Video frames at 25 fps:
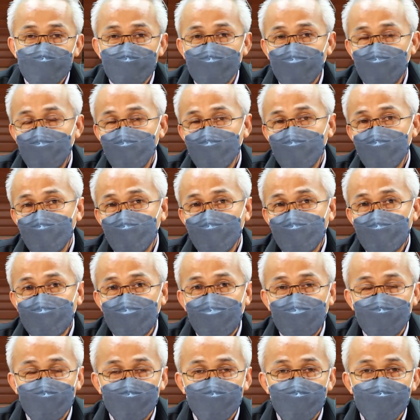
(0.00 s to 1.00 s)
ทำดำเนิน
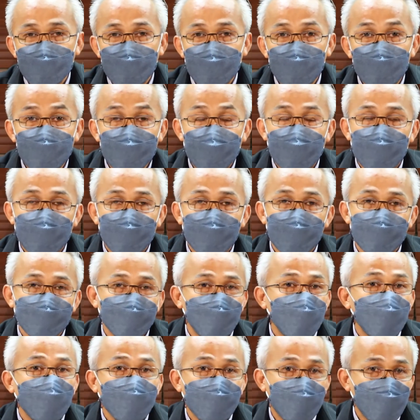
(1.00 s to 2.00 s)
การไม่แล้วเสร็จ ก็สา
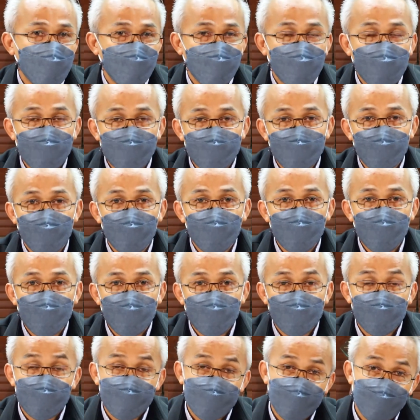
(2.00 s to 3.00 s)
มารถขยายได้2ปี
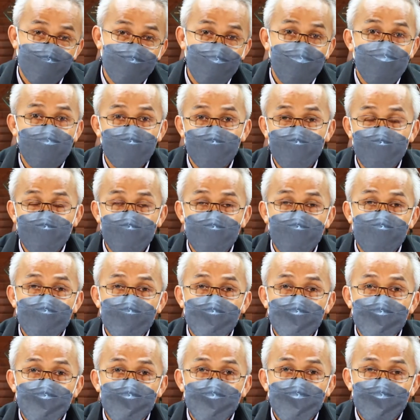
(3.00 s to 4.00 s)
นั่นเป็นสัญญาห้าปี
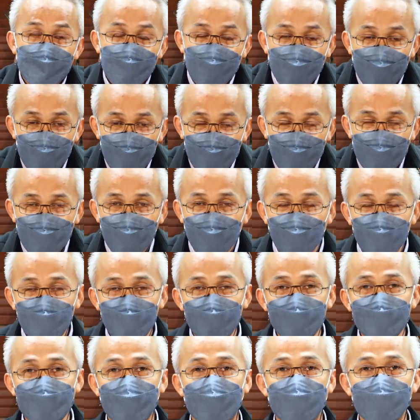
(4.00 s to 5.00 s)
ถ้ามีข้อส
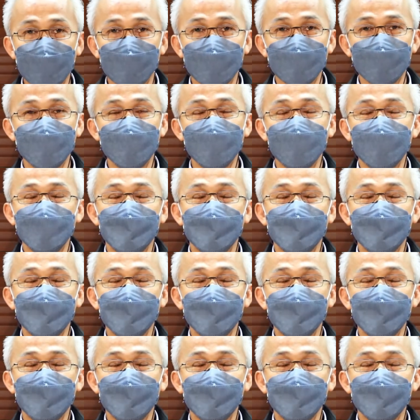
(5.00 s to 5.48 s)
งสัยหรือ